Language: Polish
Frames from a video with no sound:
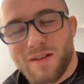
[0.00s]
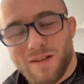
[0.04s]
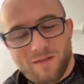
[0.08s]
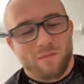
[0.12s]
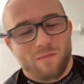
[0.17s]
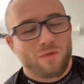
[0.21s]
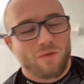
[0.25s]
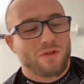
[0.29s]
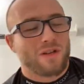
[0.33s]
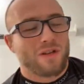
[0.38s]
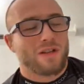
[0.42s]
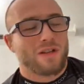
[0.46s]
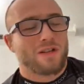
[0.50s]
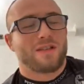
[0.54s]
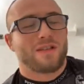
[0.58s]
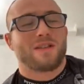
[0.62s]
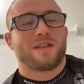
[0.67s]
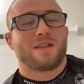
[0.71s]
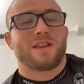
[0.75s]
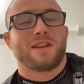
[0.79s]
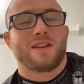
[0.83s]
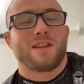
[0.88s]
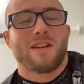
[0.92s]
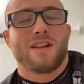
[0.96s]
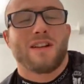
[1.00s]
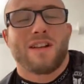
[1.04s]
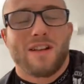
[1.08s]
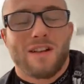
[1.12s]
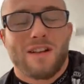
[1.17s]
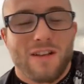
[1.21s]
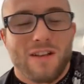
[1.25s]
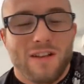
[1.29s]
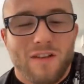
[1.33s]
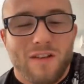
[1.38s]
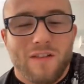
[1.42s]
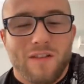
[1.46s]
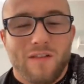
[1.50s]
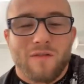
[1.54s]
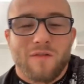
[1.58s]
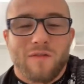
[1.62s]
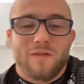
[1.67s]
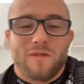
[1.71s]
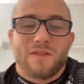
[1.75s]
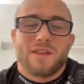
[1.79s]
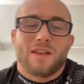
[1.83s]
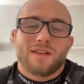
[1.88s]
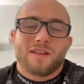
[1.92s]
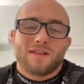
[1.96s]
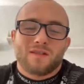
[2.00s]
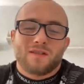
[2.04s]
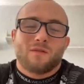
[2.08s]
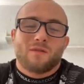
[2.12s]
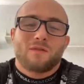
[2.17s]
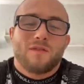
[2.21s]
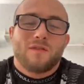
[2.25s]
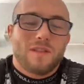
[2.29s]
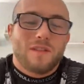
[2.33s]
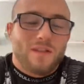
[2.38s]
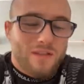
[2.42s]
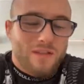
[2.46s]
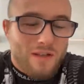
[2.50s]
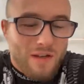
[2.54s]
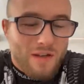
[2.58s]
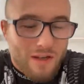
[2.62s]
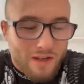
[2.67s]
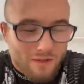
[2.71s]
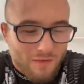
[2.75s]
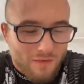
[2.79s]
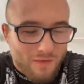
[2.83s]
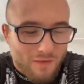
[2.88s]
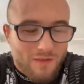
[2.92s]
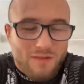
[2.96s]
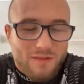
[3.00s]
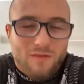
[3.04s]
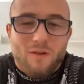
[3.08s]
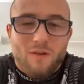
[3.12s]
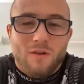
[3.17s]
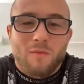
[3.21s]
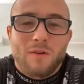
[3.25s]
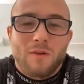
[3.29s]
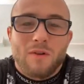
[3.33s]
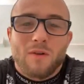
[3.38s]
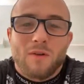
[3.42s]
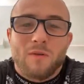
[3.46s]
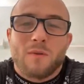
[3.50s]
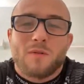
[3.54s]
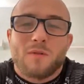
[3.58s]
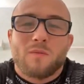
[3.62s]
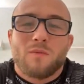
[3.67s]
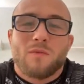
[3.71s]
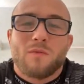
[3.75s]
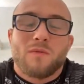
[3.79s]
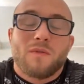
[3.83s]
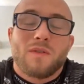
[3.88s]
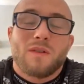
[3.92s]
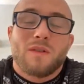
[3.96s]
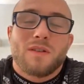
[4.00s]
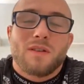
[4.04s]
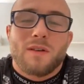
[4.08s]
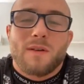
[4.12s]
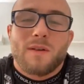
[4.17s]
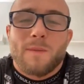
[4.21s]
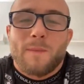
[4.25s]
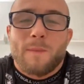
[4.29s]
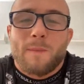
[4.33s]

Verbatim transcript: może jedynie E, za 100-200 lat w historii będą o tym mówić. Nie?